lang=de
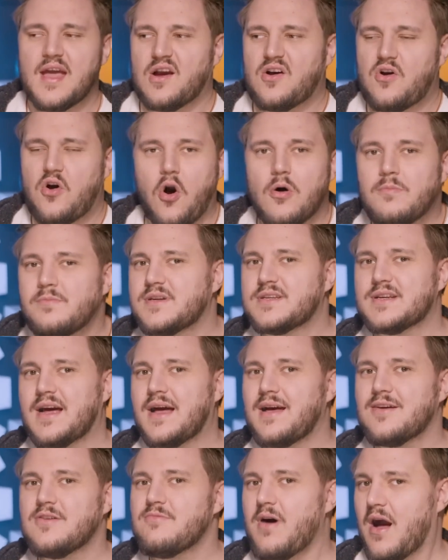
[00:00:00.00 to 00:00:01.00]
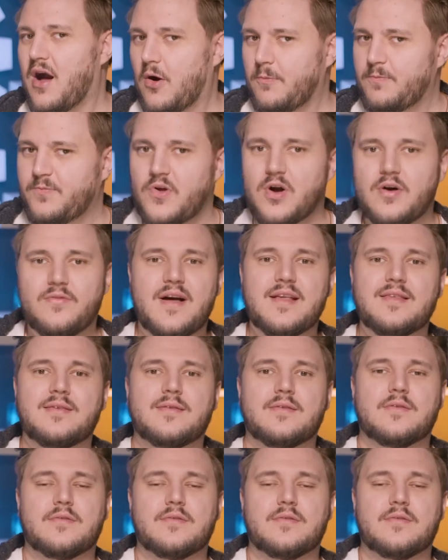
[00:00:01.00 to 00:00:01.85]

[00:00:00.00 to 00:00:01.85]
kommt da überhaupt noch was?